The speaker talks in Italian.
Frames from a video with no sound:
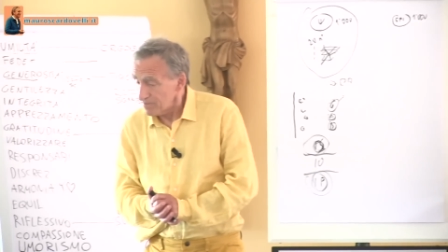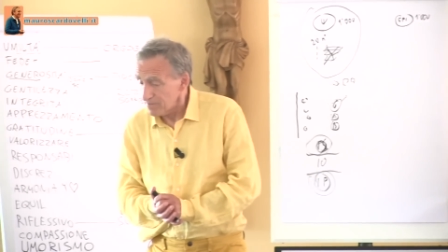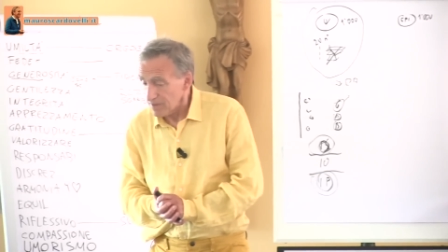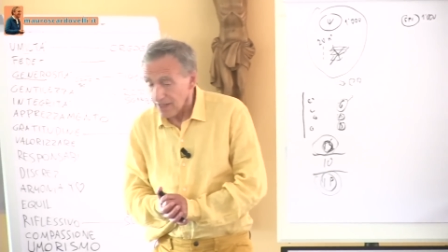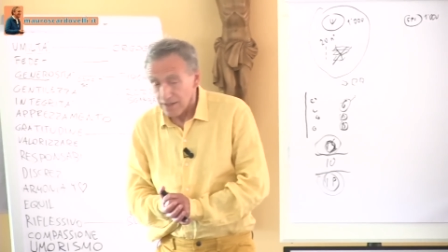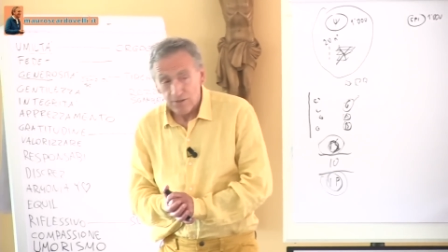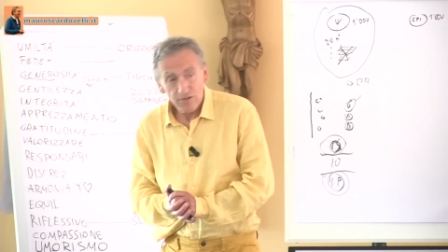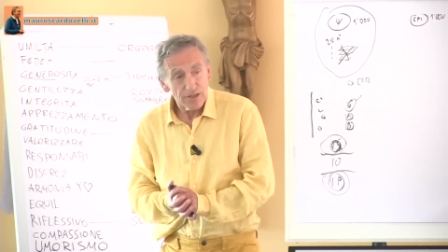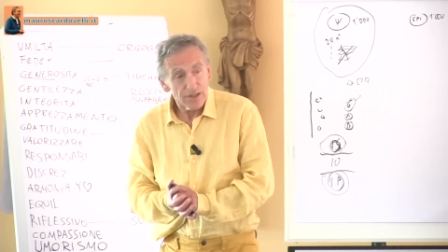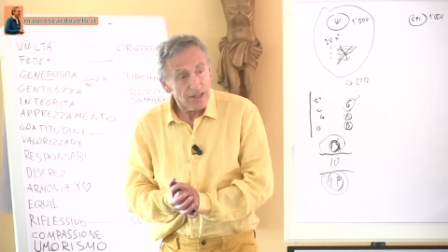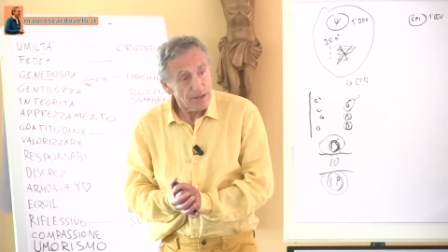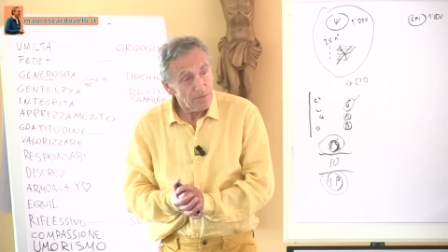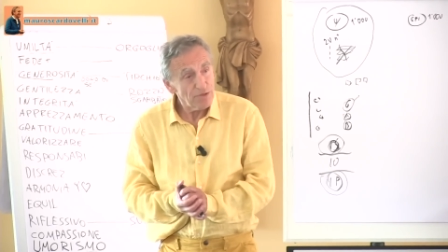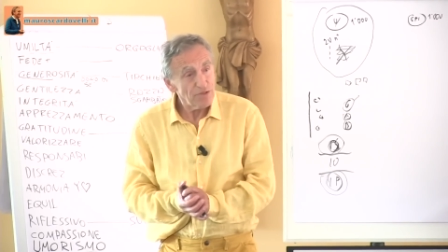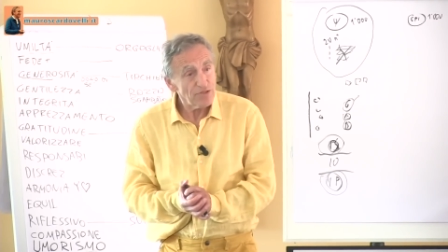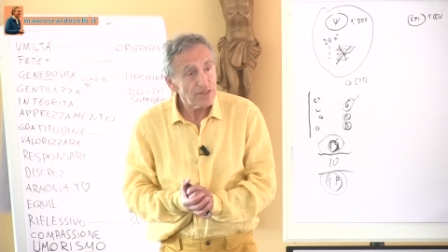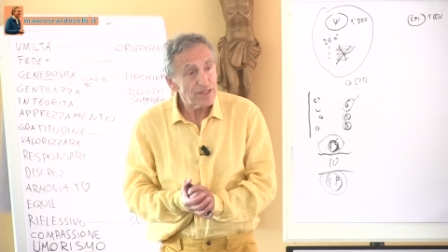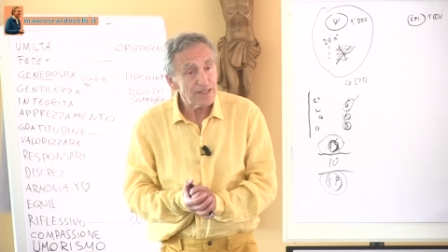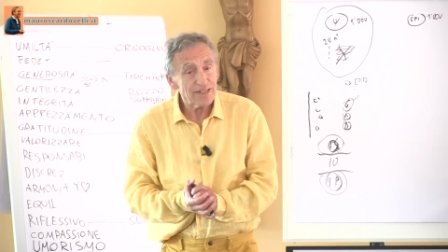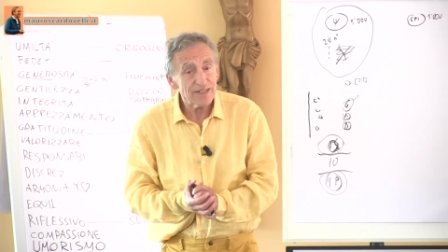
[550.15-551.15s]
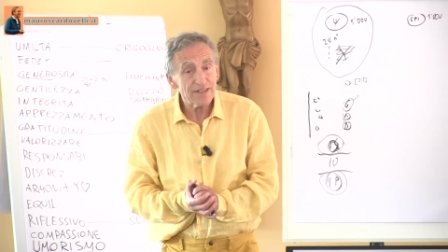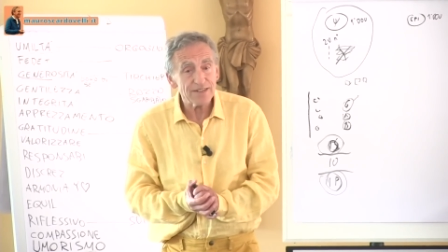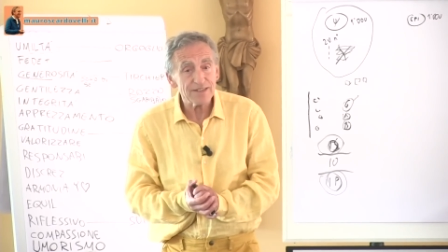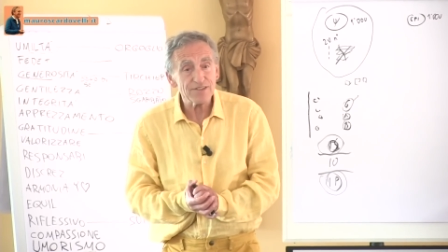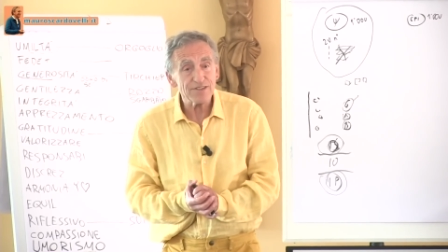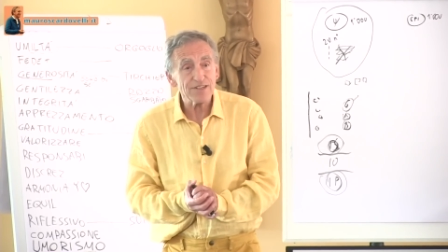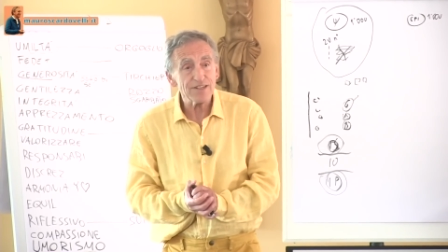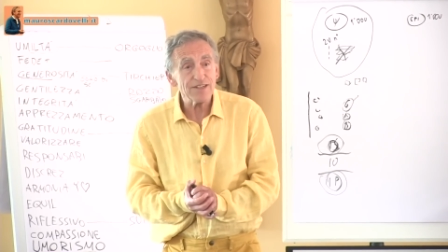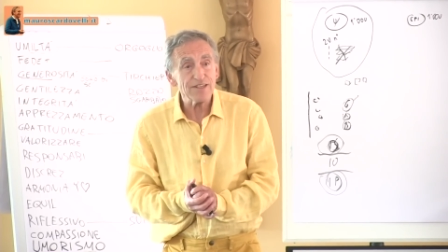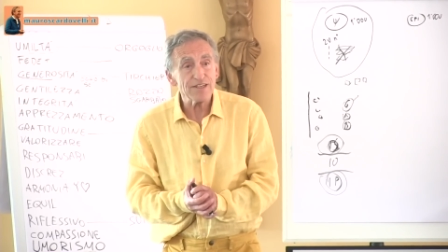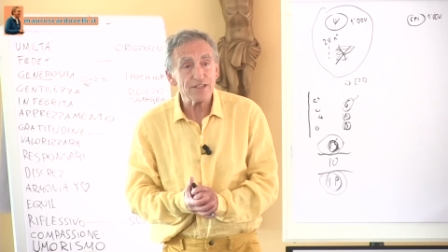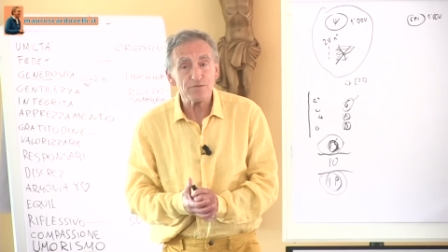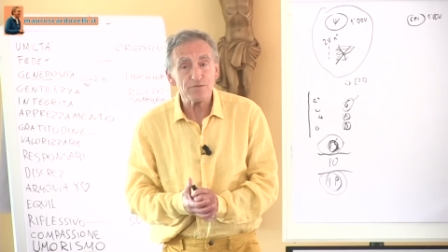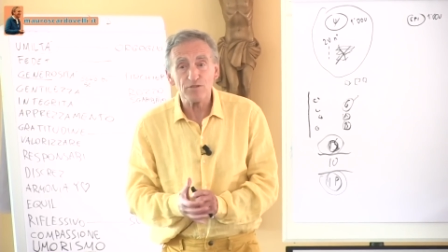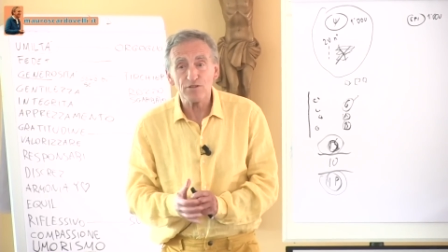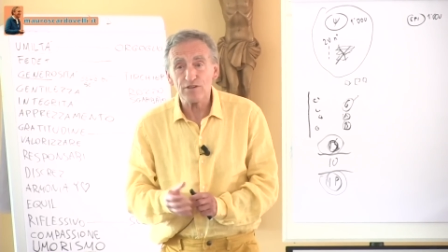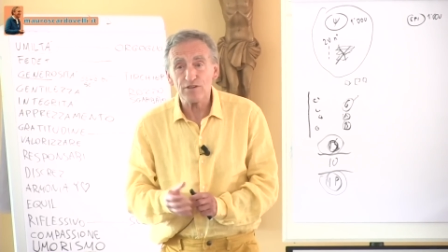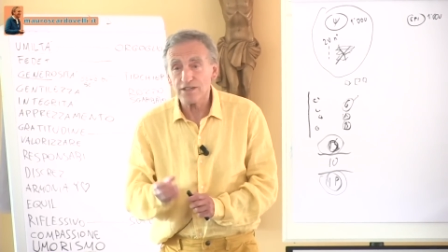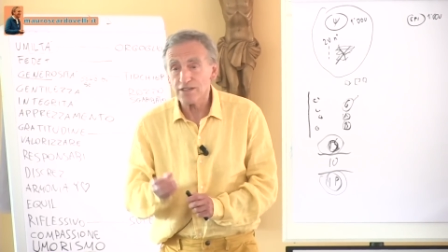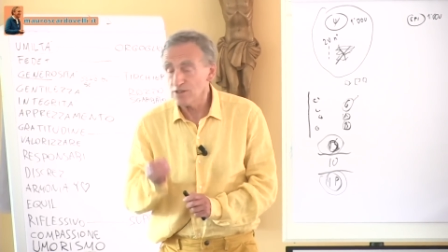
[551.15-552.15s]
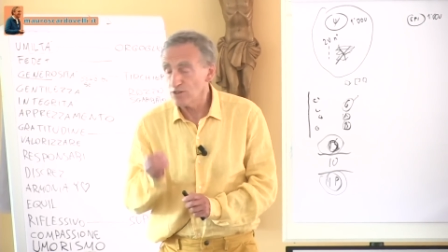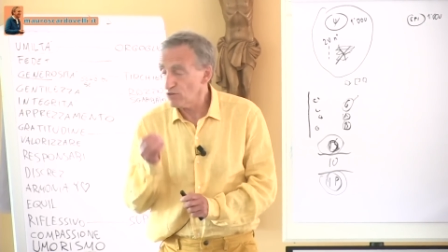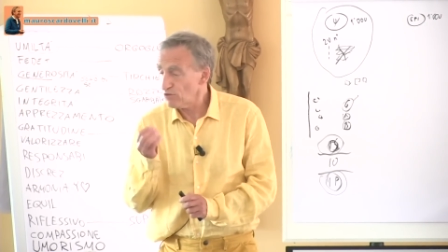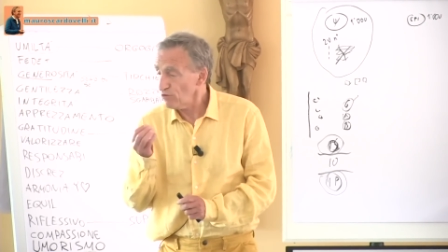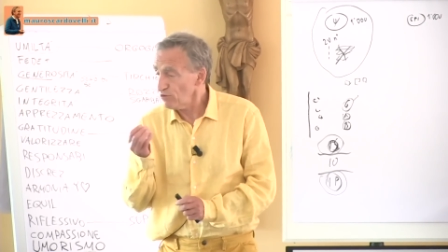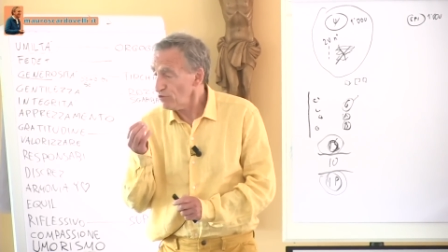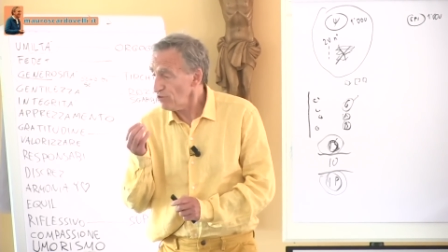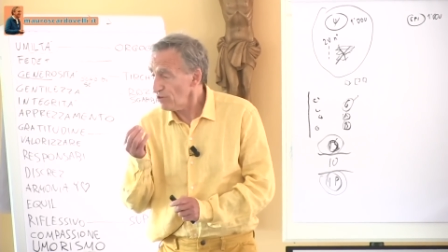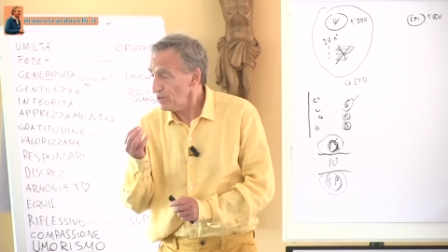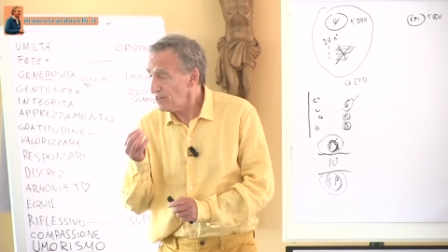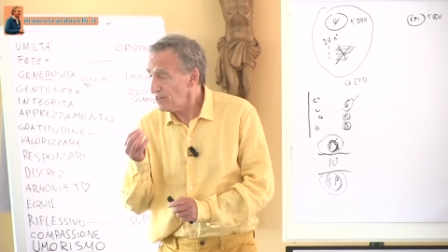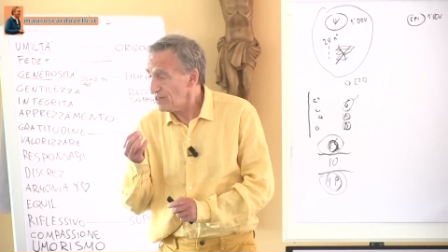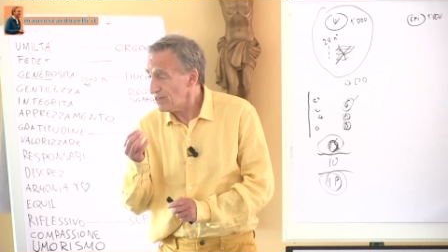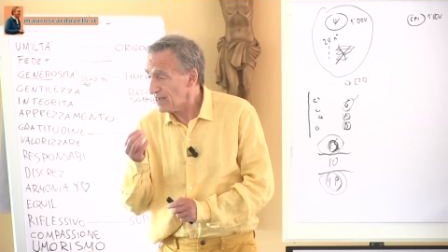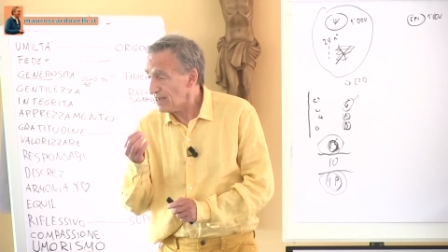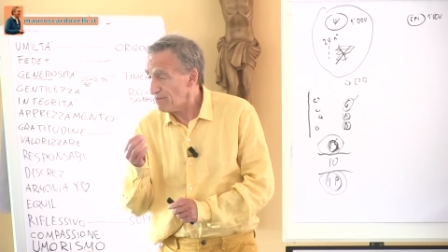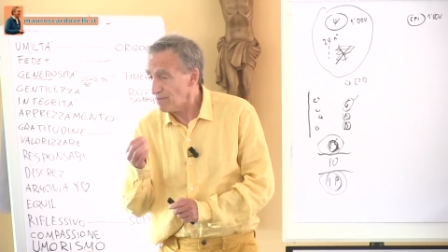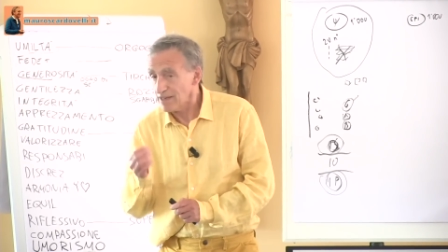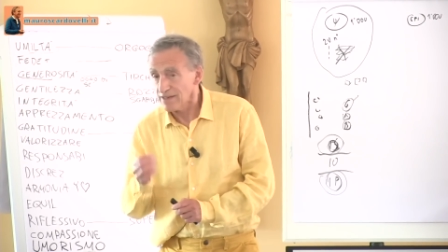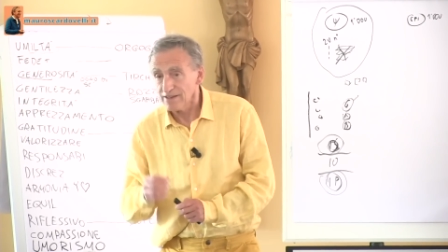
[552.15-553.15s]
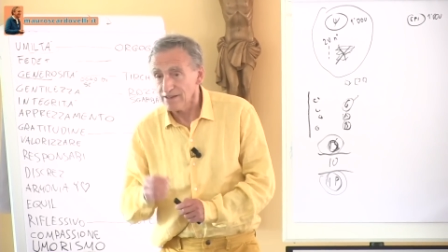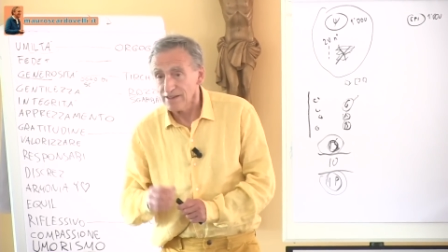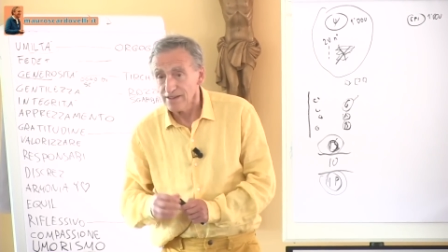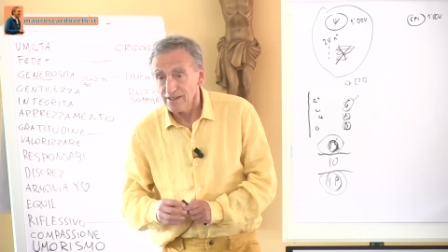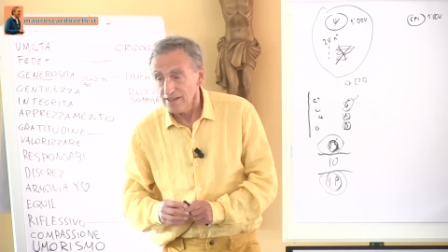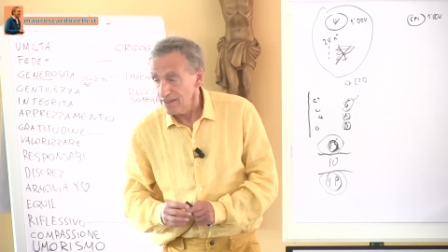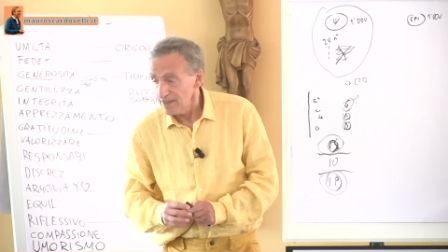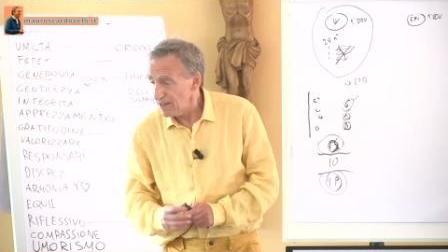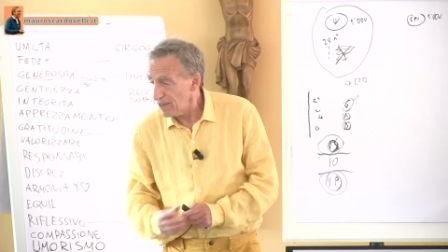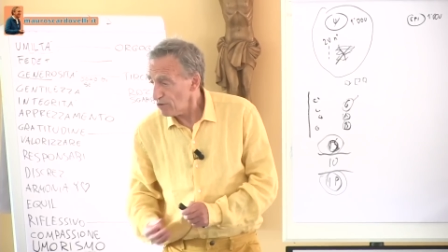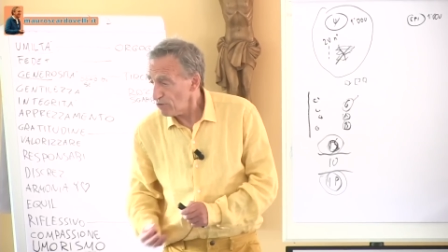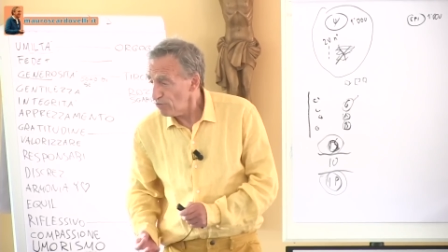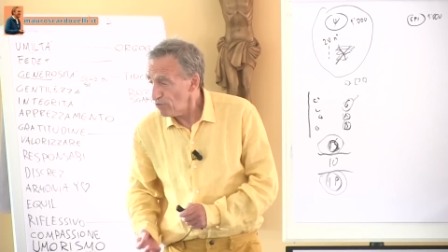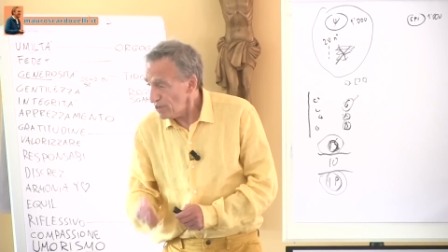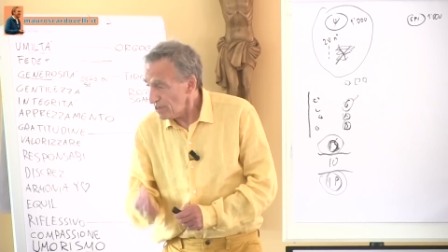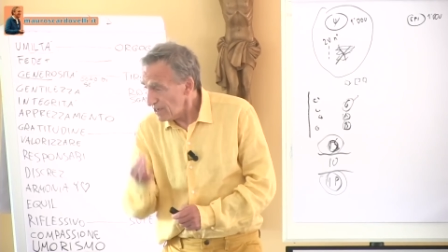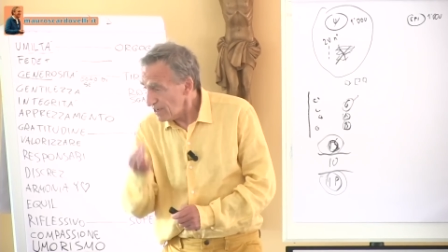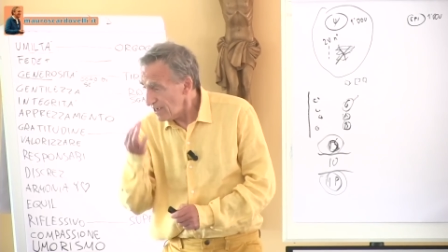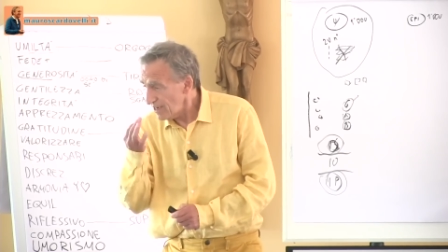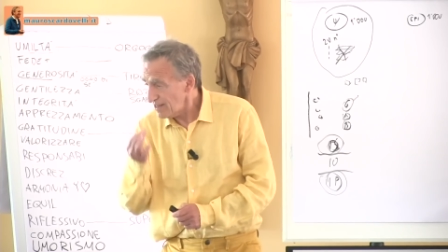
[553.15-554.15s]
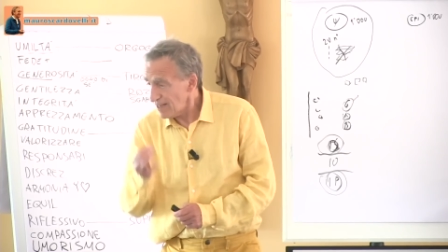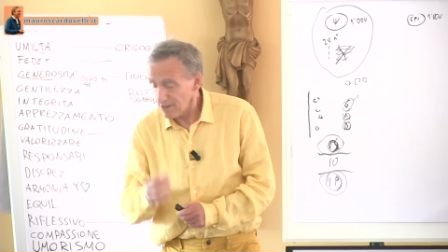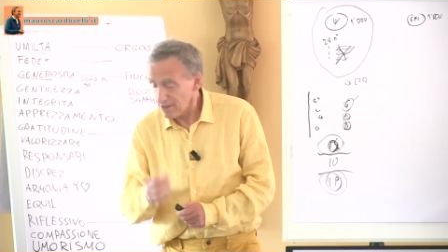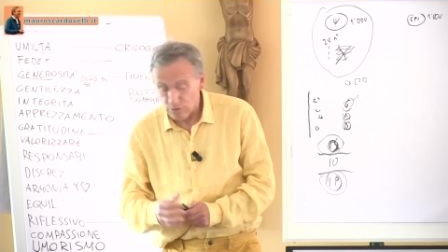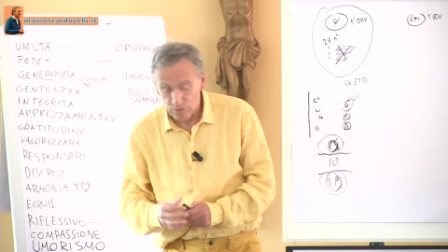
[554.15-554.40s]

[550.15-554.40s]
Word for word: Allora debba vedere nel cristianesimo quali sono i semi da cui è nato